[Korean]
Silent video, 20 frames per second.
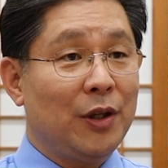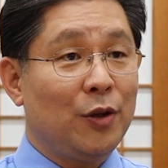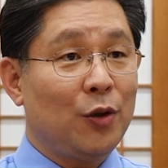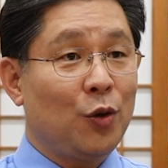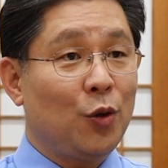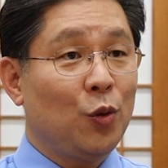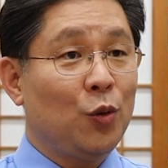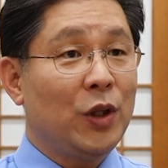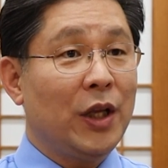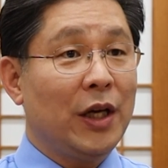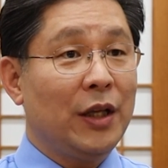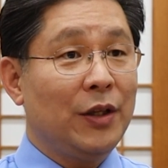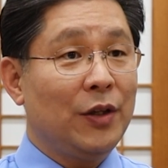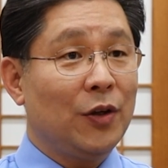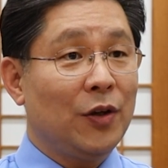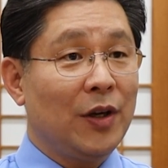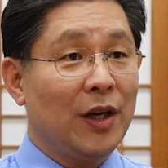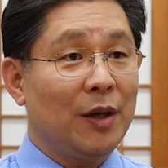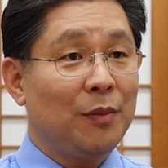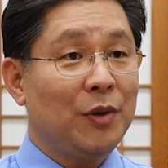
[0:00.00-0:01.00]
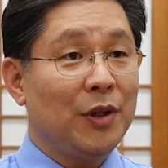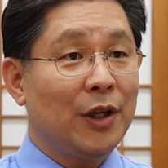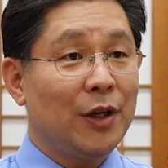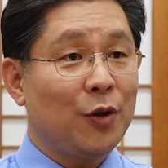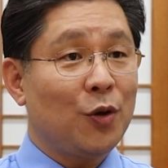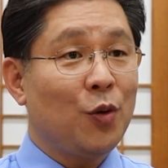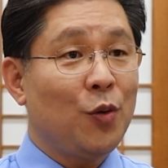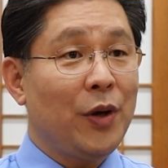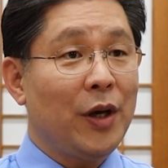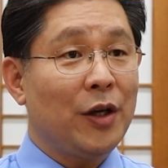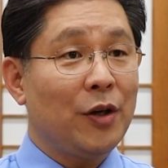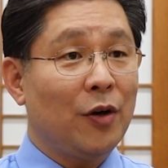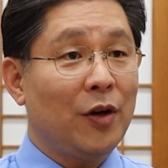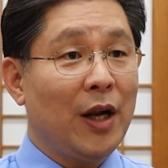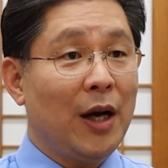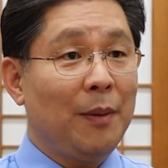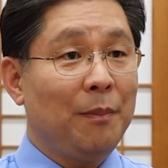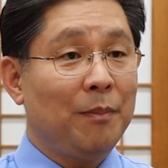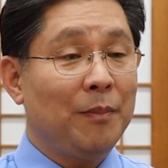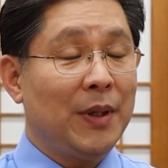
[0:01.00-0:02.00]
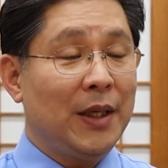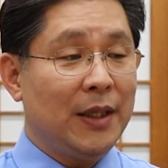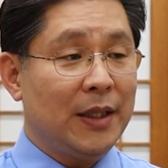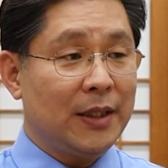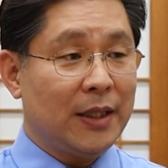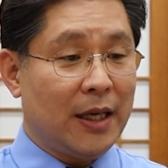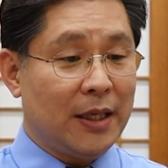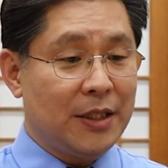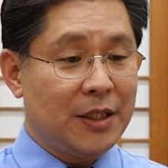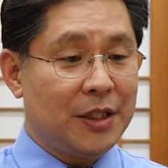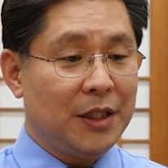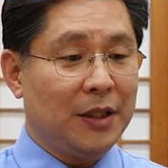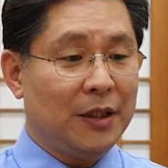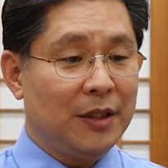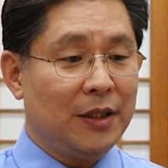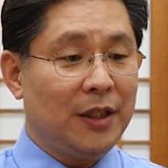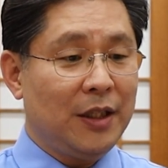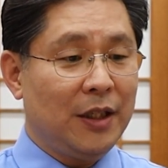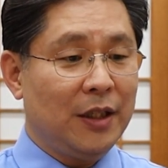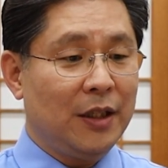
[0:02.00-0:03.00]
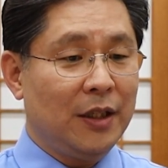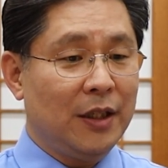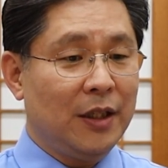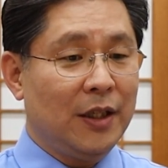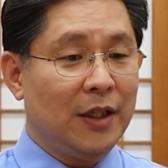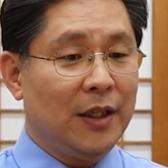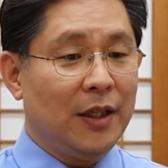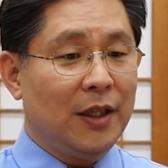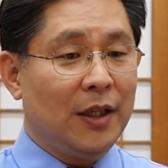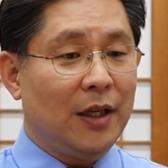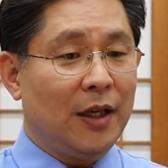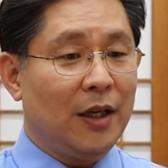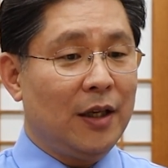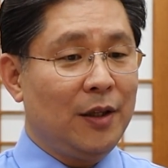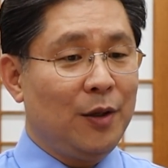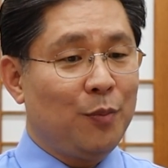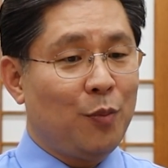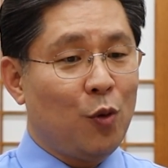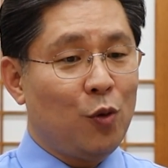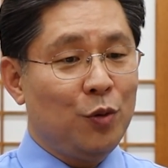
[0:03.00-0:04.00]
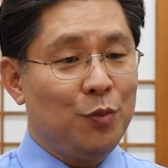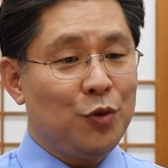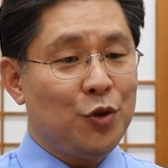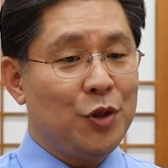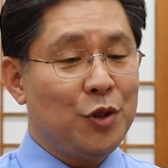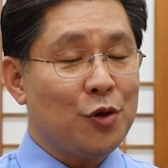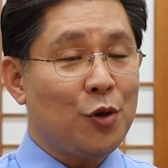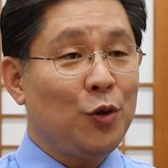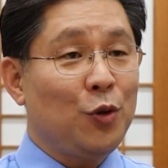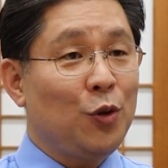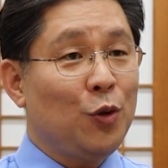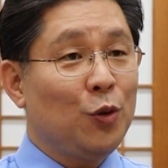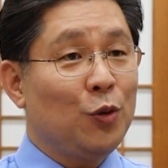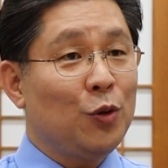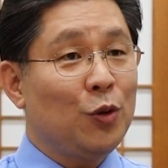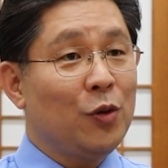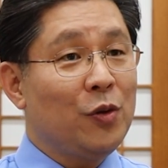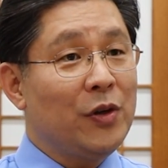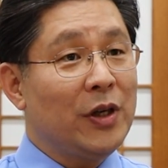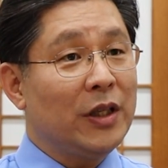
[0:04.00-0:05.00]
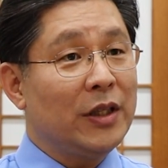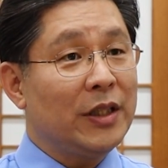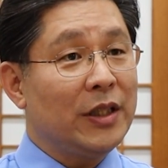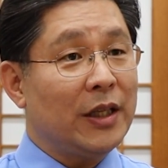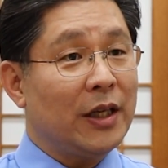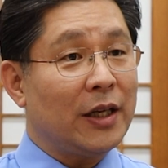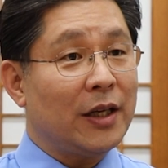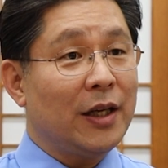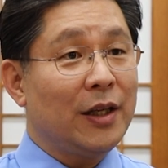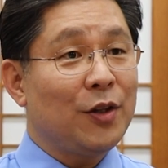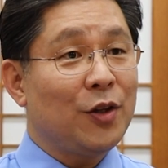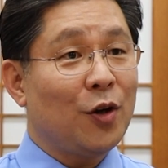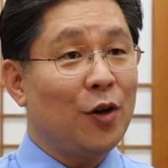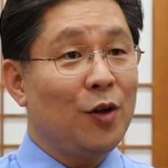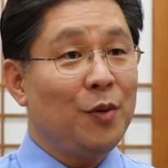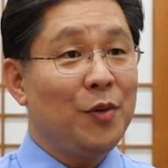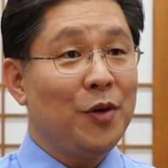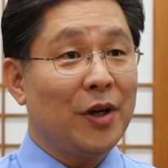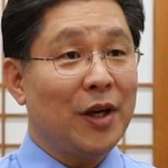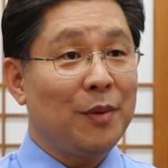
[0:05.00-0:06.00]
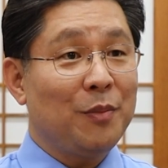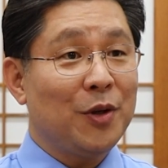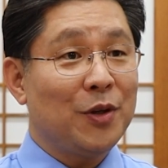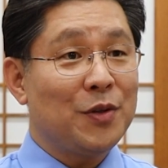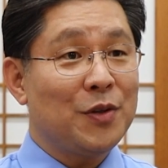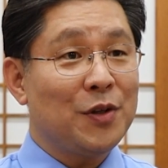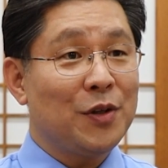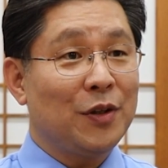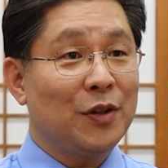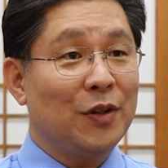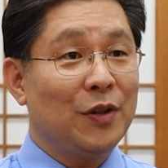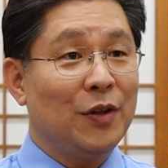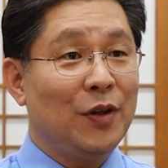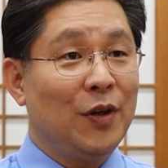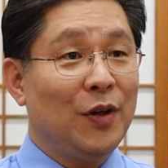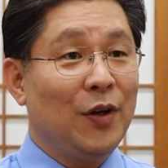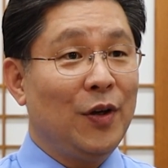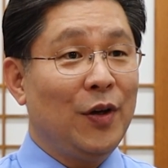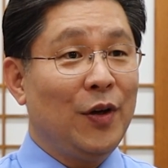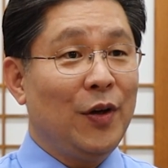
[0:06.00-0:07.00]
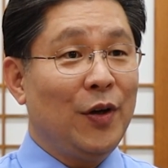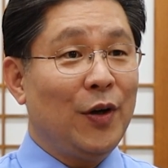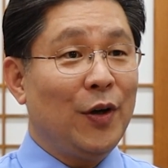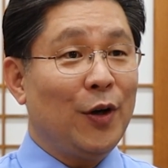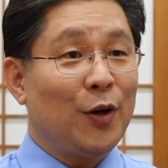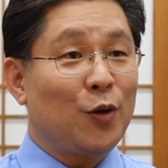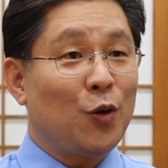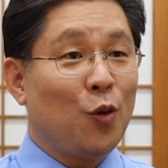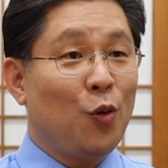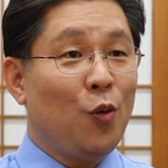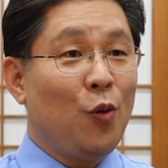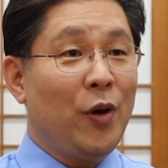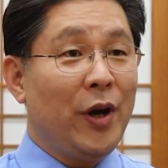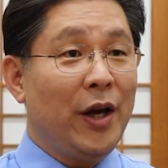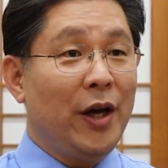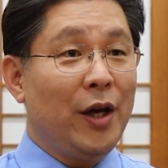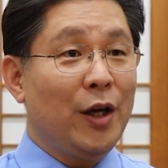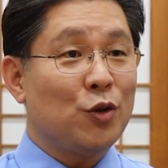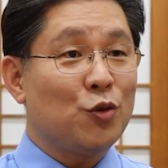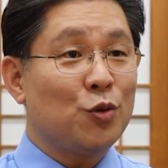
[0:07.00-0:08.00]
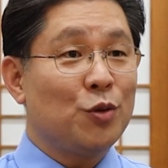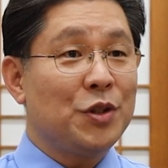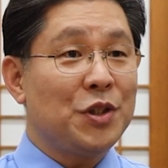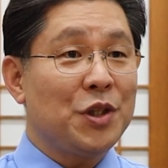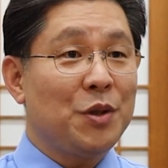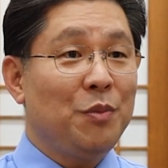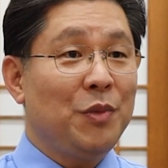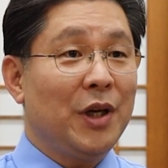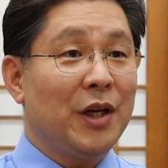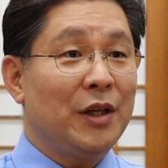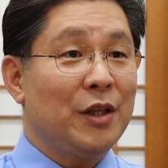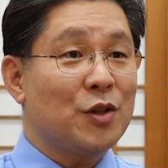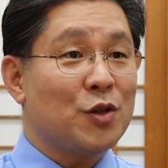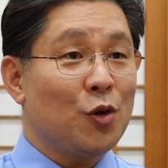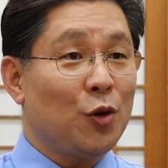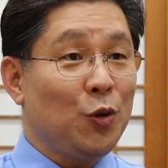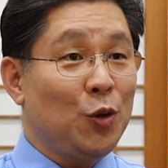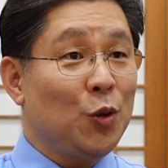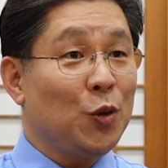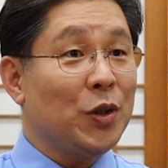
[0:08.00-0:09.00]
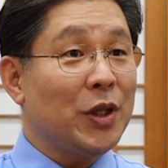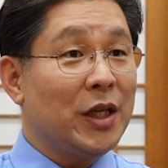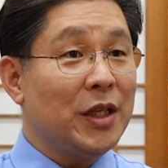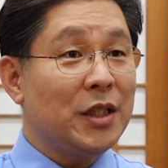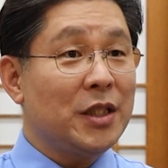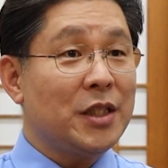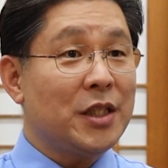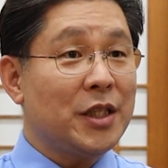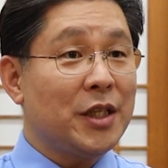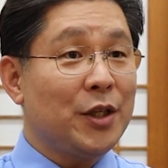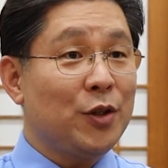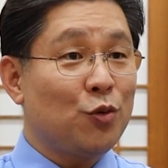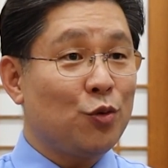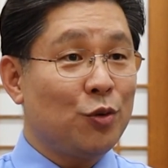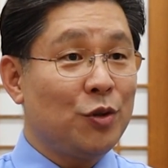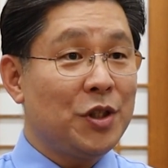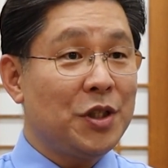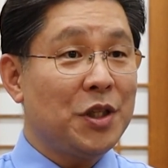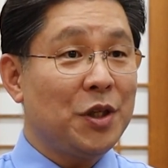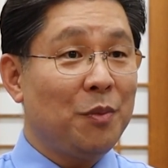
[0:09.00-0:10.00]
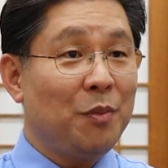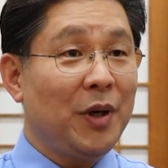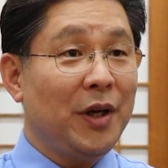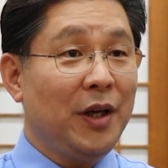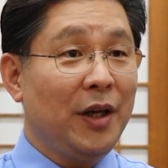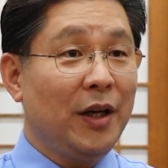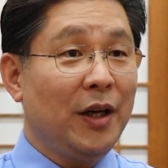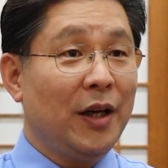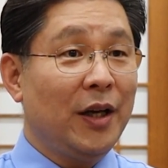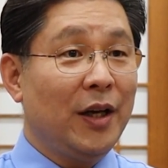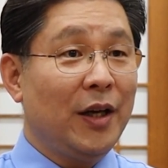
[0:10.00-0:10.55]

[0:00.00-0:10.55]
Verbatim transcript: 되는 교단 연합이나 교회 연합 단체들이 아, 이 복음주의 선교 운동과는 약간 결별하면서 교회 중심이 아닌 선교 단체 중심의